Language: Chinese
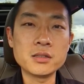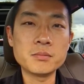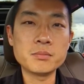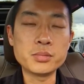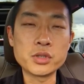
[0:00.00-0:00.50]

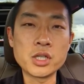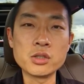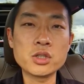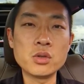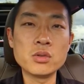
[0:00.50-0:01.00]
不成
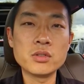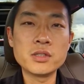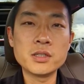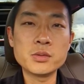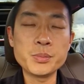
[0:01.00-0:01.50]
熟，
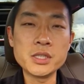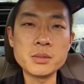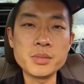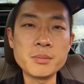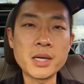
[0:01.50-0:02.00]
毕竟
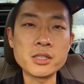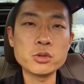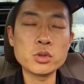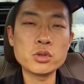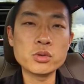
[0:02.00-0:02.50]
品牌是最
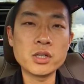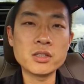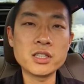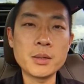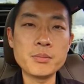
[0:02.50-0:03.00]
重要的，
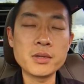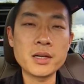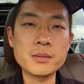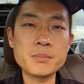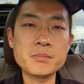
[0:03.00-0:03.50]
它
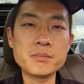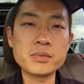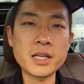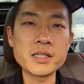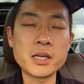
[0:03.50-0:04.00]
不
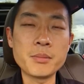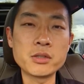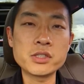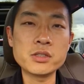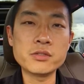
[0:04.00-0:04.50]
太想冒这
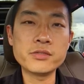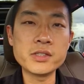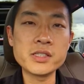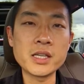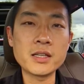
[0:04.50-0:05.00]
种风险，